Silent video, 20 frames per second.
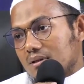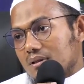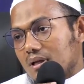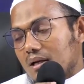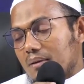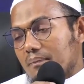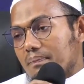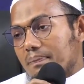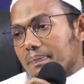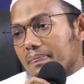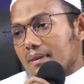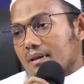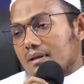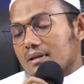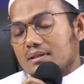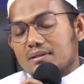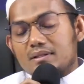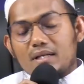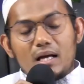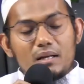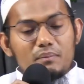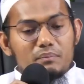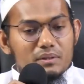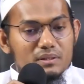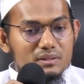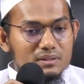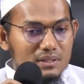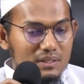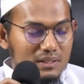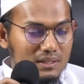Nah, di saat
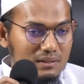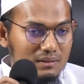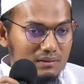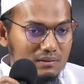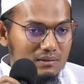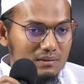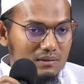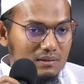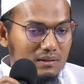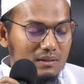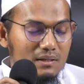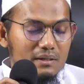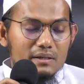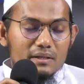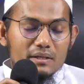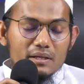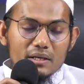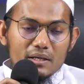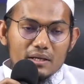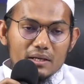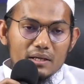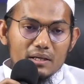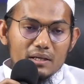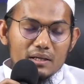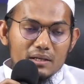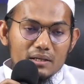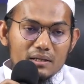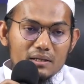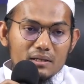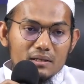miskin,
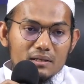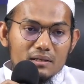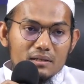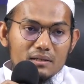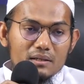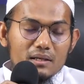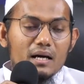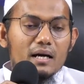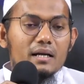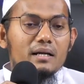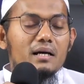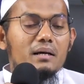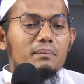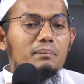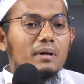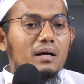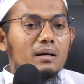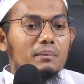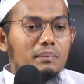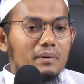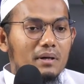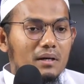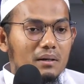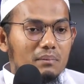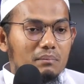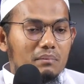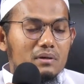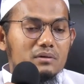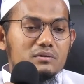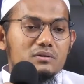kere, nggak ada
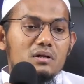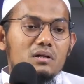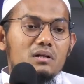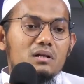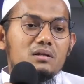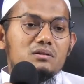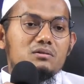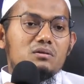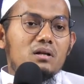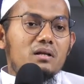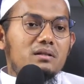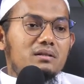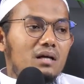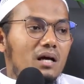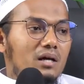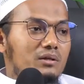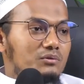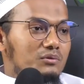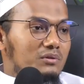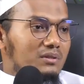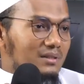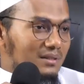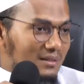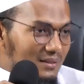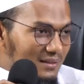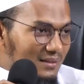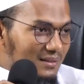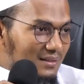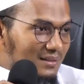apa-apa, masya Allah salat tahajudnya.